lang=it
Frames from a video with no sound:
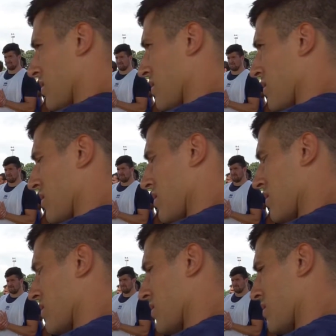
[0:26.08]
eh, la
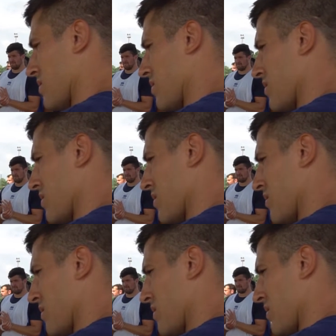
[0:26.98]
squadra a
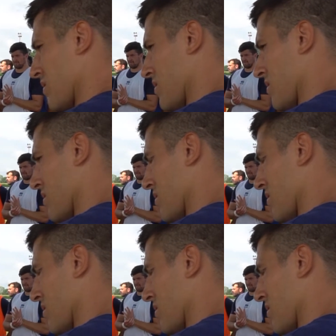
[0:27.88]
come, a come,